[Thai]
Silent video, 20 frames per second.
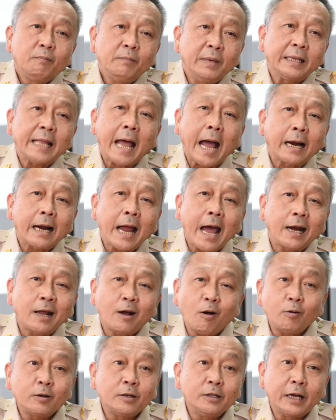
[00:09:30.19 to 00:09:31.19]
มีทางลาดให้
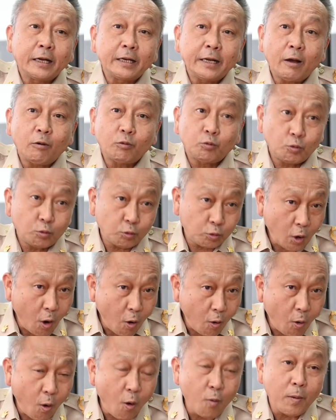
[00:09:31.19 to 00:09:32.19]
เขาขึ้นอย่างเดียว ต้อ
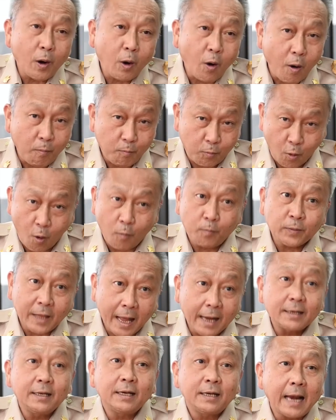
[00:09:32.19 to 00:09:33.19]
งองค์ประกอบครบ
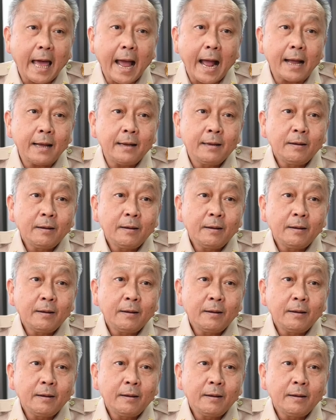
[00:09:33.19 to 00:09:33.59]
ทั้งหนึ่งหลัง